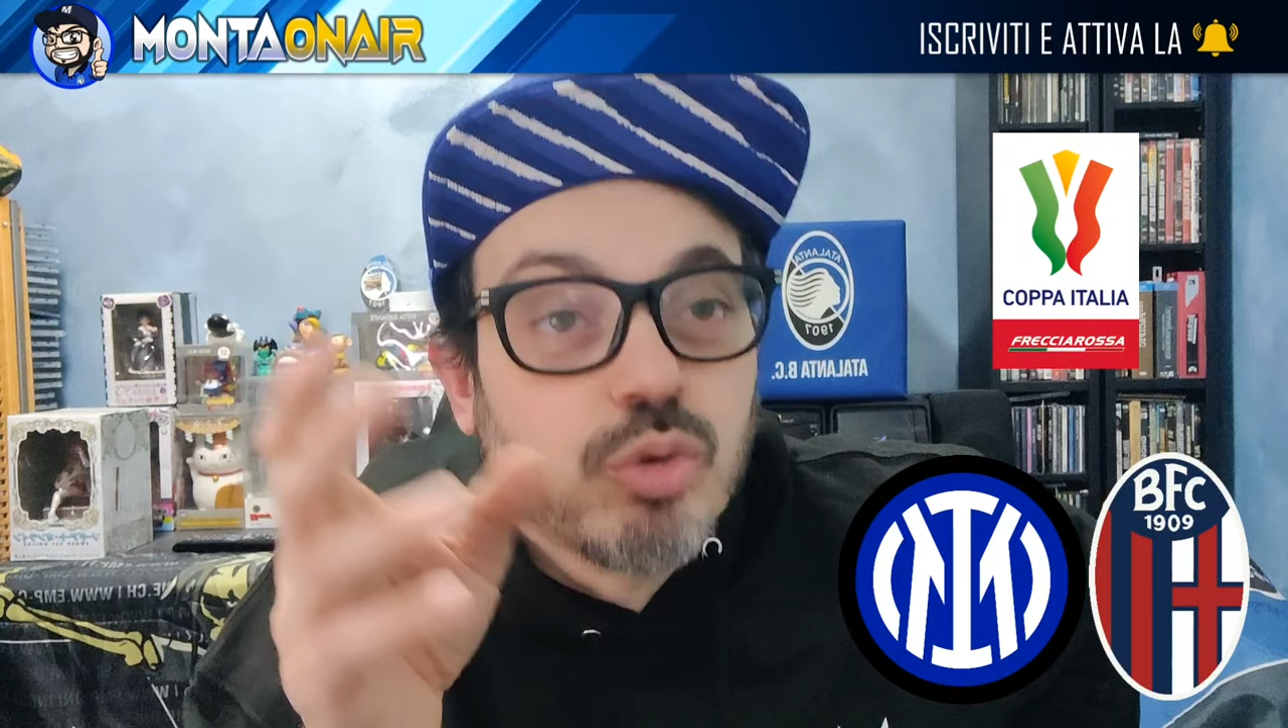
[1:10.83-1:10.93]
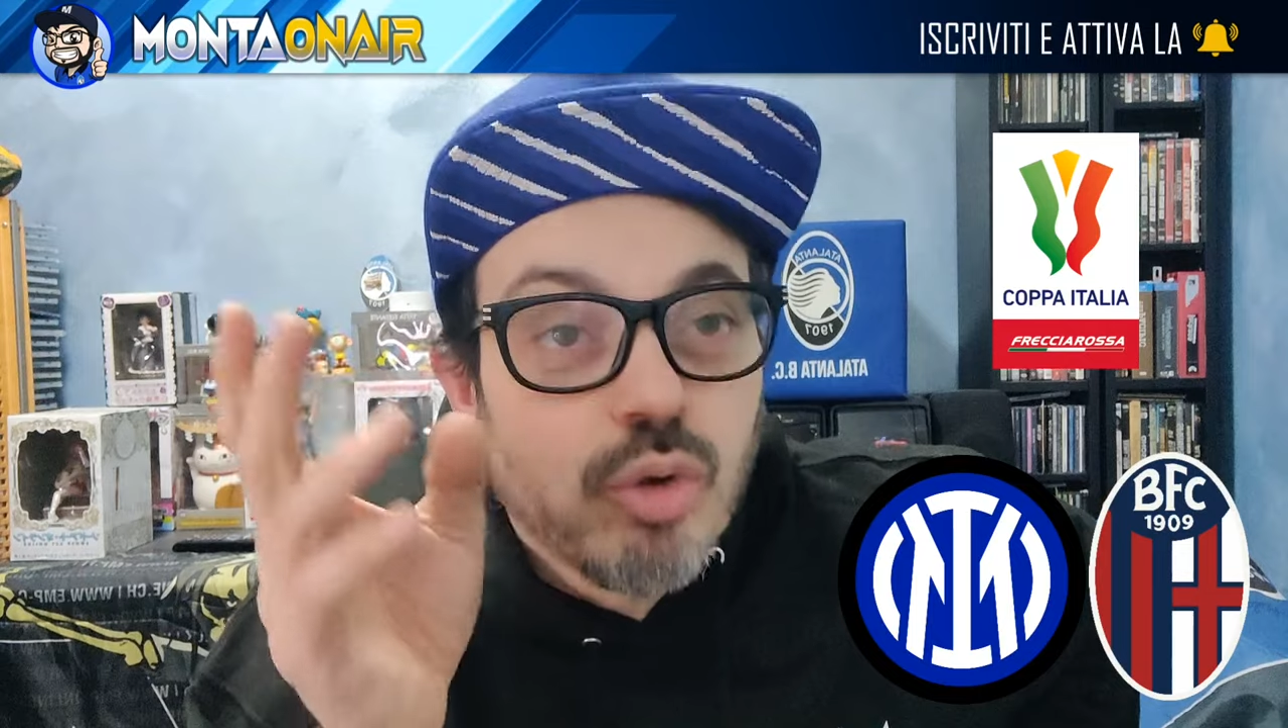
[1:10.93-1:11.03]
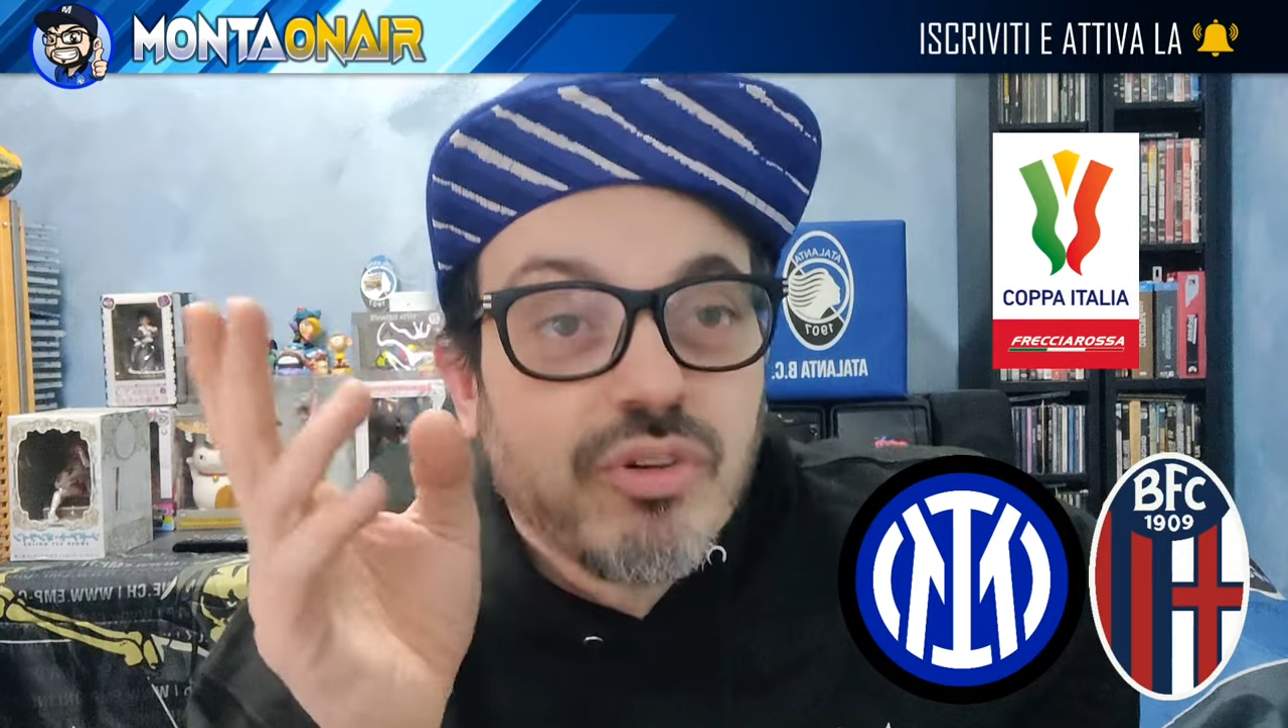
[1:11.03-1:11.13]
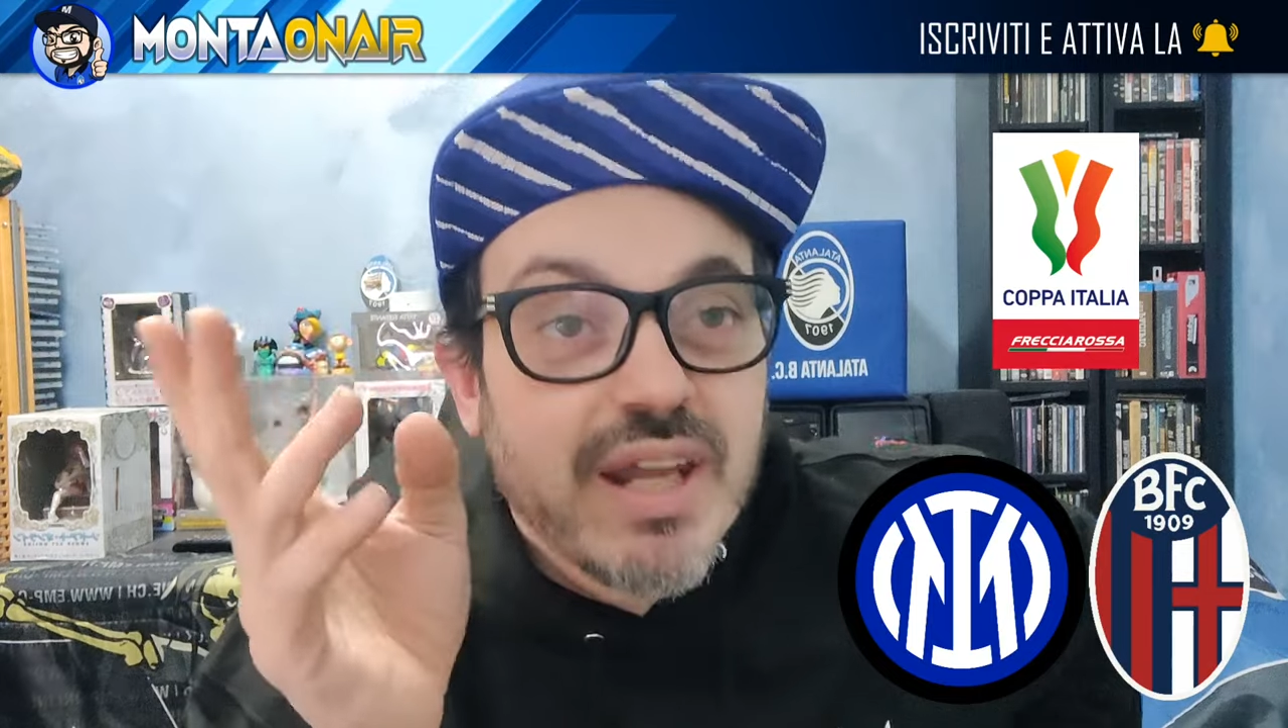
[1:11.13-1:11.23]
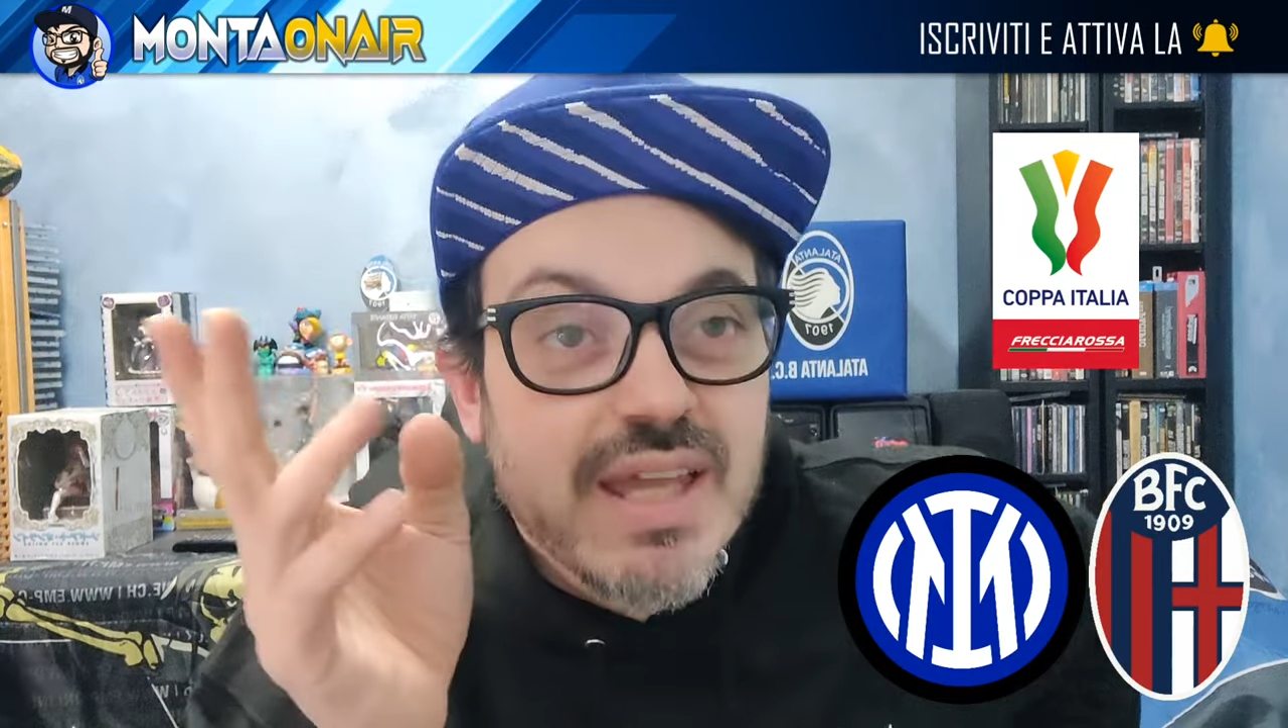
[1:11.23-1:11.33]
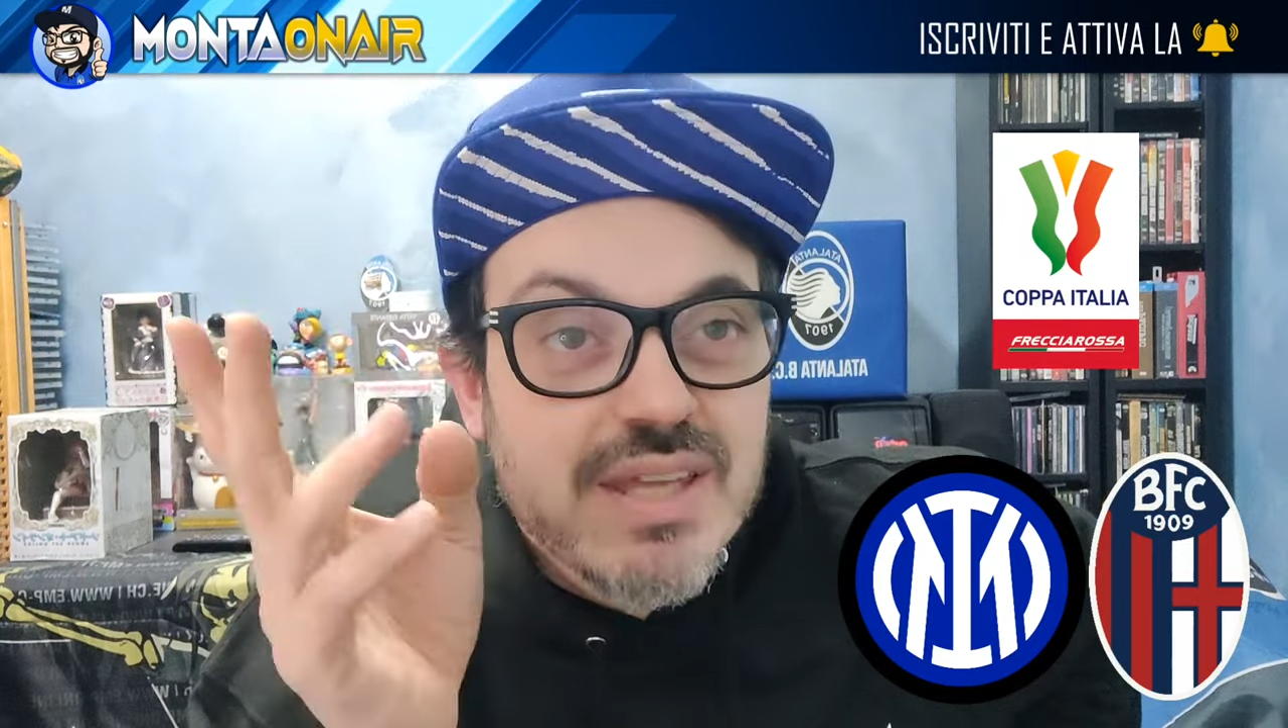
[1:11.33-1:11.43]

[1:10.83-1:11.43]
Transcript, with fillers: dovrei